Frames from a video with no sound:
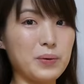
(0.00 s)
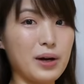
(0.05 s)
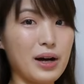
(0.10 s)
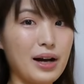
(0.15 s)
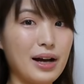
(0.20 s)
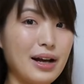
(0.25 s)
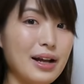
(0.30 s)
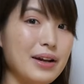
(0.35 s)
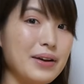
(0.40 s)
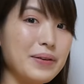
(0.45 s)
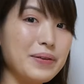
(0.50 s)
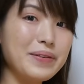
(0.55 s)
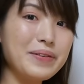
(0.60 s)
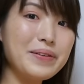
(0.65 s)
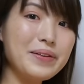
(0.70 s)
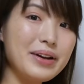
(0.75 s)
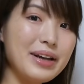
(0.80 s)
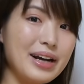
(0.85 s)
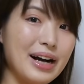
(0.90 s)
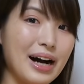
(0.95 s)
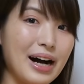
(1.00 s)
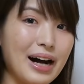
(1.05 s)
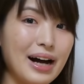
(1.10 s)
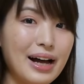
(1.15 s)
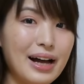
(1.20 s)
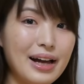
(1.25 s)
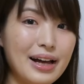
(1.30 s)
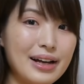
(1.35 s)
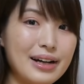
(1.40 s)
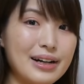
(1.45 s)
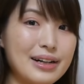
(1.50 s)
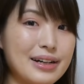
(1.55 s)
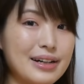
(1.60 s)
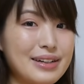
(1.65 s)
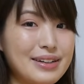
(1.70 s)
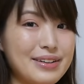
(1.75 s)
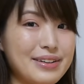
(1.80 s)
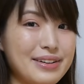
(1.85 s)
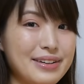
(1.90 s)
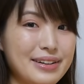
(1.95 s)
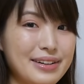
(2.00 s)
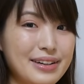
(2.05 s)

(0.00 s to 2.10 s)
うか、両取りがかかる